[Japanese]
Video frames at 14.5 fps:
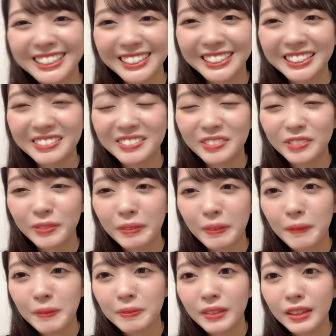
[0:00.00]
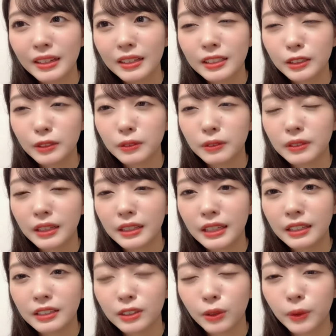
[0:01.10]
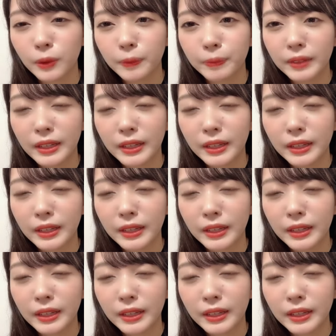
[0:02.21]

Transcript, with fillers: そうそうでにそう